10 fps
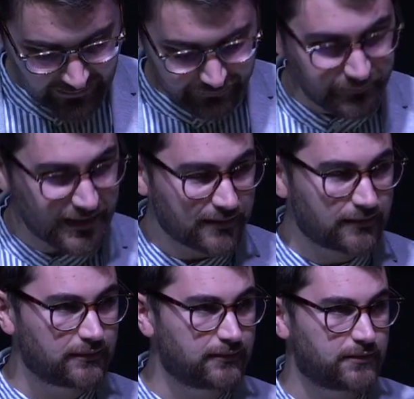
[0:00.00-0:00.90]
Mais
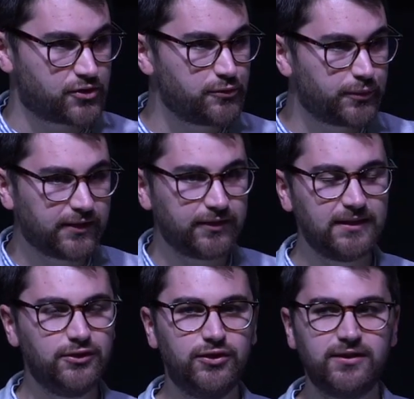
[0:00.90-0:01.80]
je vais vous poser aussi
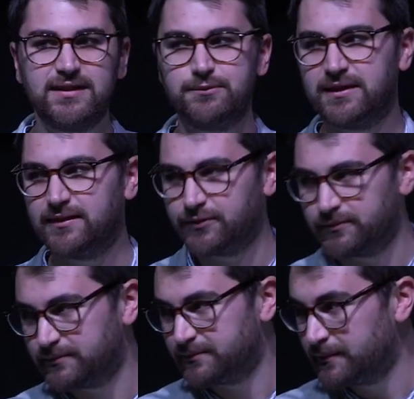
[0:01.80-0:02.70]
une deuxième question.
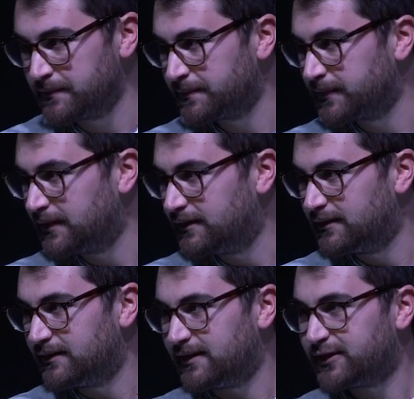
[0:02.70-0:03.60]

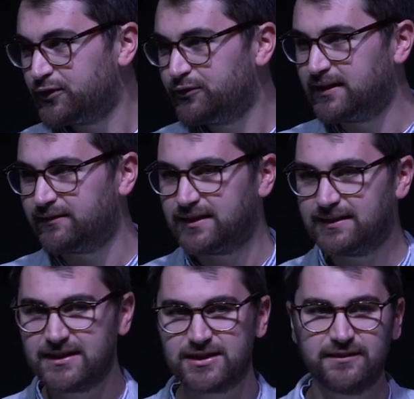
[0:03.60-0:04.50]
Est-ce que vous avez
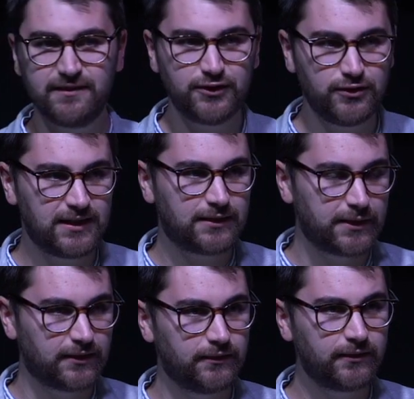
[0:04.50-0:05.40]
déjà vécu
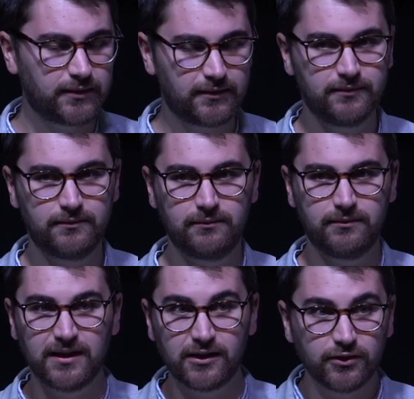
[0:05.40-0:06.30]
l'expérience
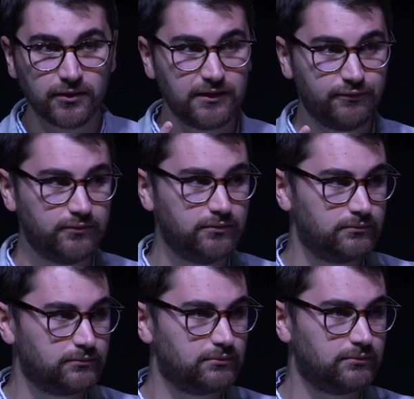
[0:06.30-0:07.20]
d'un rendez-vous
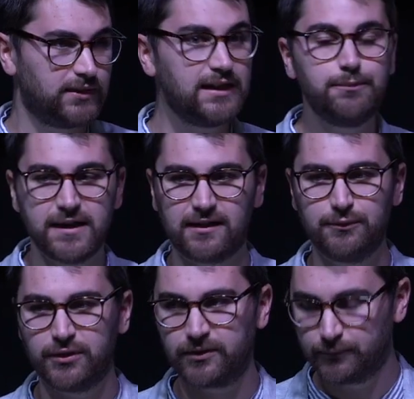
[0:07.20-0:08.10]
hyper
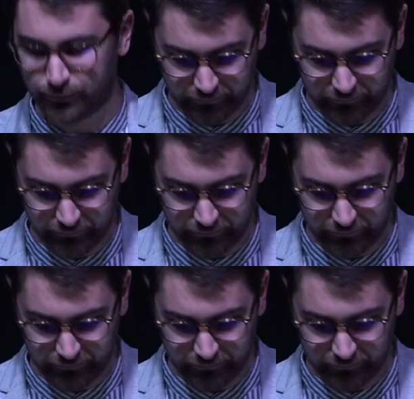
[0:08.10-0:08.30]
important pour